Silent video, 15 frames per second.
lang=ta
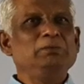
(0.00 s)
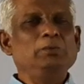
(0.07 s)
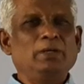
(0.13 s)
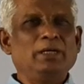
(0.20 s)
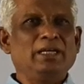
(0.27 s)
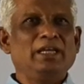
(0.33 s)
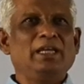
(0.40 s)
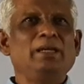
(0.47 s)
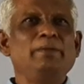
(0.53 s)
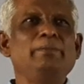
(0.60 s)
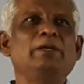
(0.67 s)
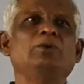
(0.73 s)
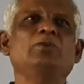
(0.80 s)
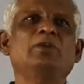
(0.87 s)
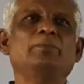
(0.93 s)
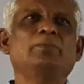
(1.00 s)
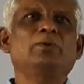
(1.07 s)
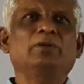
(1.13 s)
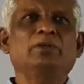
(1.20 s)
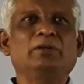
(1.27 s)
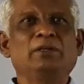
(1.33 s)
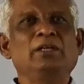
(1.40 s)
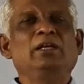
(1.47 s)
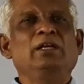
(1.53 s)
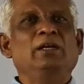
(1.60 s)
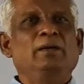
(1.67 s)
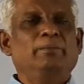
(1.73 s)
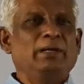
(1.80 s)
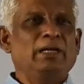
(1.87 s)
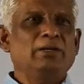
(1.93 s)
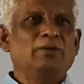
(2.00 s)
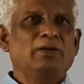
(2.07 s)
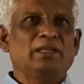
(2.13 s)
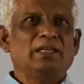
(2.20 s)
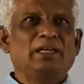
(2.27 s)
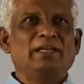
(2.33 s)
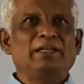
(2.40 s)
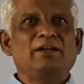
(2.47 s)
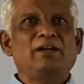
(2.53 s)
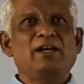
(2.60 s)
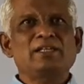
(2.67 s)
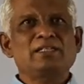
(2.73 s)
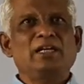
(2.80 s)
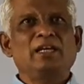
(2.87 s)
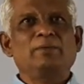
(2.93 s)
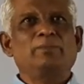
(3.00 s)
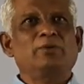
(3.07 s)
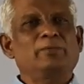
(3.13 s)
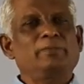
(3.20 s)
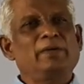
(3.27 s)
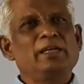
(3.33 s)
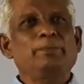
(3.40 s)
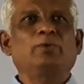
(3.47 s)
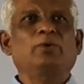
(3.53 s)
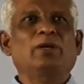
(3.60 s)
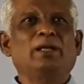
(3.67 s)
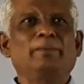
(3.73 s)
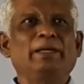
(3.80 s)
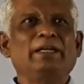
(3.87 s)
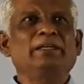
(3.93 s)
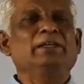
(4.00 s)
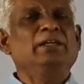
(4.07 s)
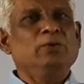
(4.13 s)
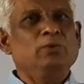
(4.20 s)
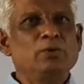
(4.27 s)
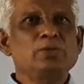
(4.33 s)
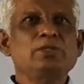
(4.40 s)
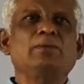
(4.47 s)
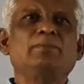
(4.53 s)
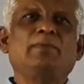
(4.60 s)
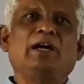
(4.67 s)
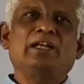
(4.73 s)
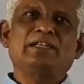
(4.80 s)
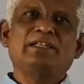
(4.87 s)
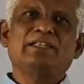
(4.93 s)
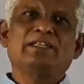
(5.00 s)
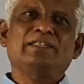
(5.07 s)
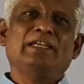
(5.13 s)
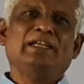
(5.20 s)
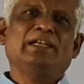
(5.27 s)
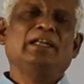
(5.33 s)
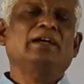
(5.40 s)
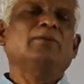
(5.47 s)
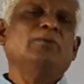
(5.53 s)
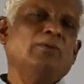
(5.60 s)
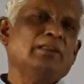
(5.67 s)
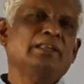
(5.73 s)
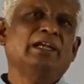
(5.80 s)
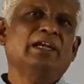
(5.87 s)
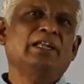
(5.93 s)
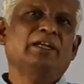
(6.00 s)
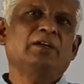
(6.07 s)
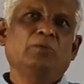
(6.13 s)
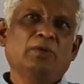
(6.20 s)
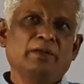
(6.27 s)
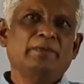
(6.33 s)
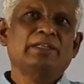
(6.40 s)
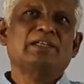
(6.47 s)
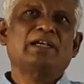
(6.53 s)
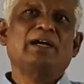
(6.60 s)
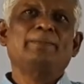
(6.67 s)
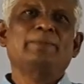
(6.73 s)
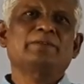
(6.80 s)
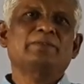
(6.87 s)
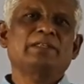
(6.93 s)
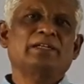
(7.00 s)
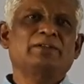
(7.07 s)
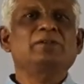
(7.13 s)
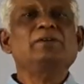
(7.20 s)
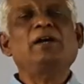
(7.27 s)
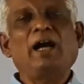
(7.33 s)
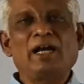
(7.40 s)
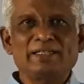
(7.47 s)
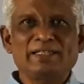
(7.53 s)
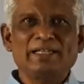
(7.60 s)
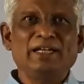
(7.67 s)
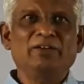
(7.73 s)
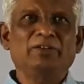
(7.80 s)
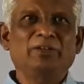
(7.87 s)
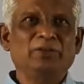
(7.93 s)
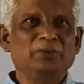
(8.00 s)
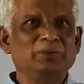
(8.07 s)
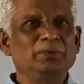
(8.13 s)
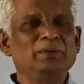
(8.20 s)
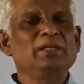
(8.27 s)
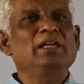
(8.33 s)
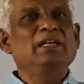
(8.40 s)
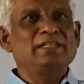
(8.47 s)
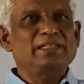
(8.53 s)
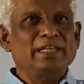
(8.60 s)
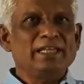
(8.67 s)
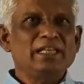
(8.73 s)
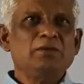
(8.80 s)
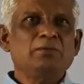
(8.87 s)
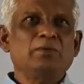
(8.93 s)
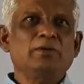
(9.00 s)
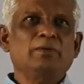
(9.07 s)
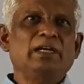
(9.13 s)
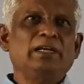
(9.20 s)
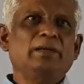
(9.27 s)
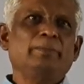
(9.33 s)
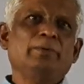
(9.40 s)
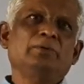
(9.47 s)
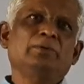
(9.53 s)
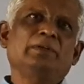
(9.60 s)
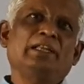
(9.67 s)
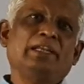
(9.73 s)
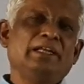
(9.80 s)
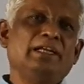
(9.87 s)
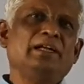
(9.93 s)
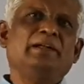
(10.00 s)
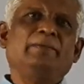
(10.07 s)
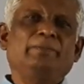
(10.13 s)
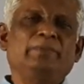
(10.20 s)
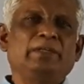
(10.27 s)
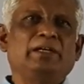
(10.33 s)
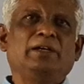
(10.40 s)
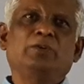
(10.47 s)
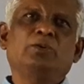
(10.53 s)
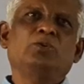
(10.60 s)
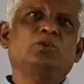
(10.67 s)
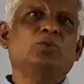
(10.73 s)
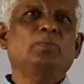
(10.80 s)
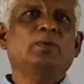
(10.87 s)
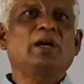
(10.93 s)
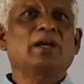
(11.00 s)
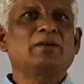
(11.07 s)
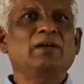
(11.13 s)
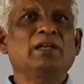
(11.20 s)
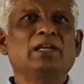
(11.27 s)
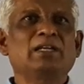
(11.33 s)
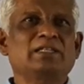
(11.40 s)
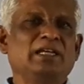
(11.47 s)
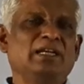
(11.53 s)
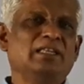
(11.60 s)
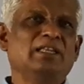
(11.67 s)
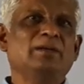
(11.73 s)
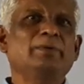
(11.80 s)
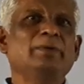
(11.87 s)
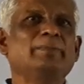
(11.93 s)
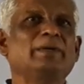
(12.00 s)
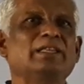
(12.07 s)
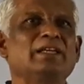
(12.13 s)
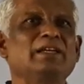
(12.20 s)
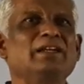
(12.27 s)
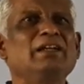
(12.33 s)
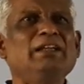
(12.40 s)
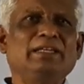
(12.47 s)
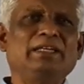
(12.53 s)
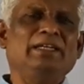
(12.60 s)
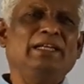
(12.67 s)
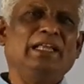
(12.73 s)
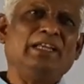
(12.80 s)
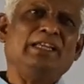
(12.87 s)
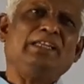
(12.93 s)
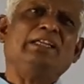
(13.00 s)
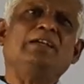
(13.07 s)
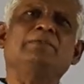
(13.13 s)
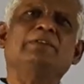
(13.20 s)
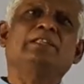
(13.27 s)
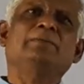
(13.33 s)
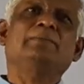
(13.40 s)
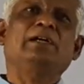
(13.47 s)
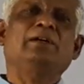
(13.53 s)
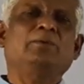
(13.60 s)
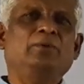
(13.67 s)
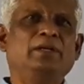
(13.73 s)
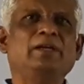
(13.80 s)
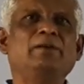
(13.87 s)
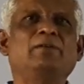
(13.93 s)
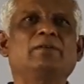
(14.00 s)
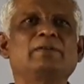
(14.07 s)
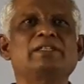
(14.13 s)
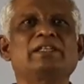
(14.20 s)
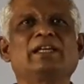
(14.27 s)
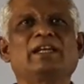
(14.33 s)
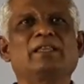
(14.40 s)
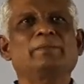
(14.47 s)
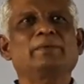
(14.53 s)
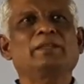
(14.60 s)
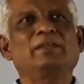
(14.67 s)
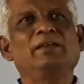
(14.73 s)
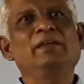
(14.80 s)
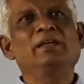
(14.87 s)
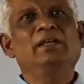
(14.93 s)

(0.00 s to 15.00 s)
ஒரே மெனுவில் போட்டு பள்ளிக்கூடத்தில் ஹாஸ்டலில் போடுற மாதிரி போடாமல் கொஞ்சம் மாற்றி செஞ்சீங்கன்னா குழந்தைகளுக்கு உணவை சாப்பிடுவதற்கு ஆசையாகவும் இருக்கும் செய்கிற உணவுகளே இப்போது நிறையா இந்த யூடியூப் காணொலிகள் தளத்தில் போய் பார்த்தீங்கன்னா நிறைய விதமாக ஒரே உணவை செய்கிறத பற்றி